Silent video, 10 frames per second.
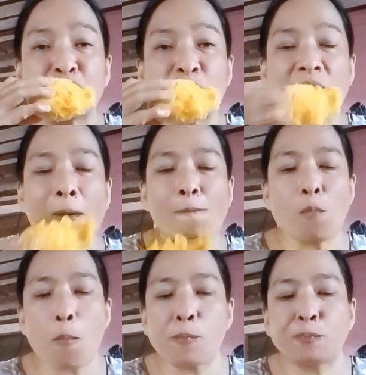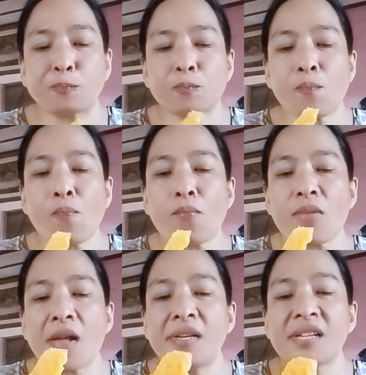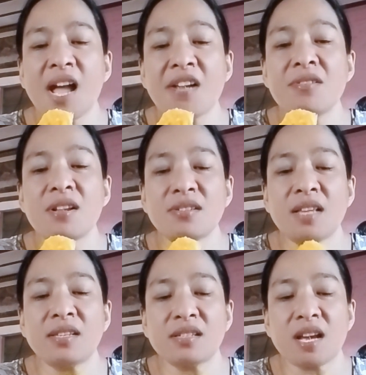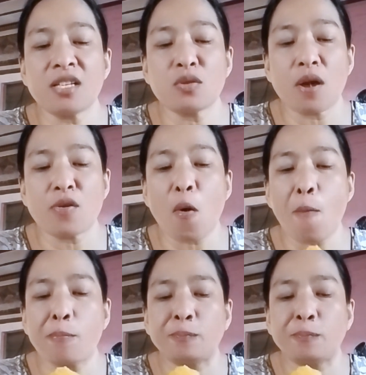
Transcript: Hmm. Ikain na lang natin guys yung ano.